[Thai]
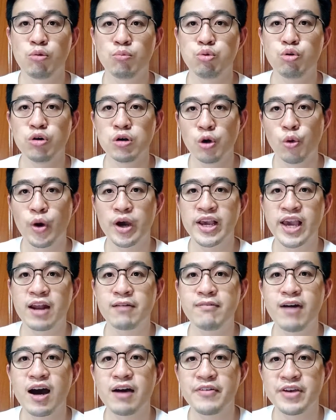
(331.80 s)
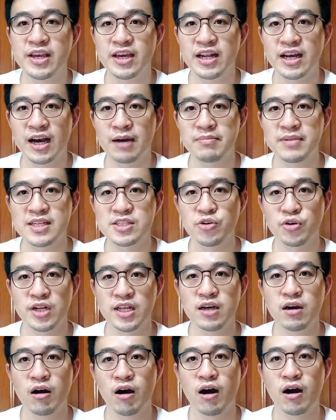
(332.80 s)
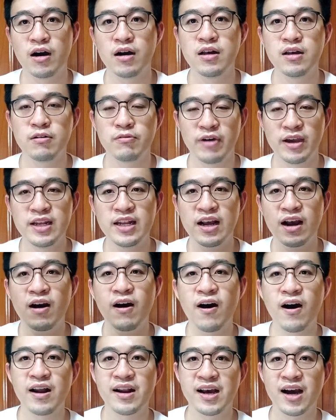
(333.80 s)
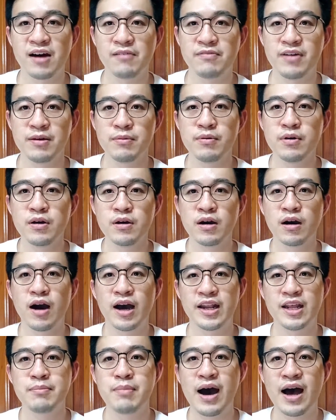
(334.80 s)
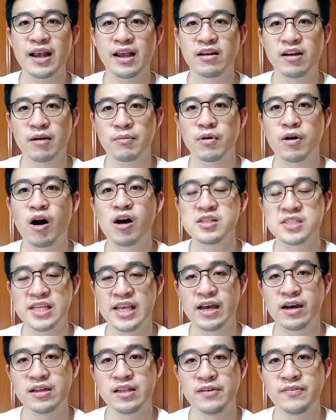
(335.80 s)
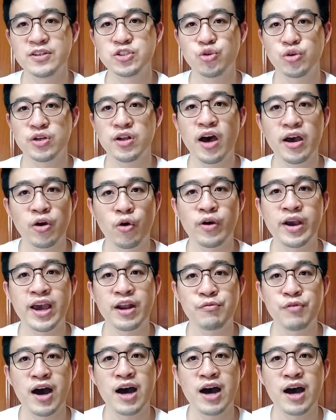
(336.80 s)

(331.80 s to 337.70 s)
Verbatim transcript: ผมพูดอวยแคนวาไปเยอะนะครับ ในส่วนนี้ขอไว้หนึ่งข้อนะครับ ไว้อธิบายเกี่ยวกับข้อเสีย หรือว่าจุดด้อยของแคน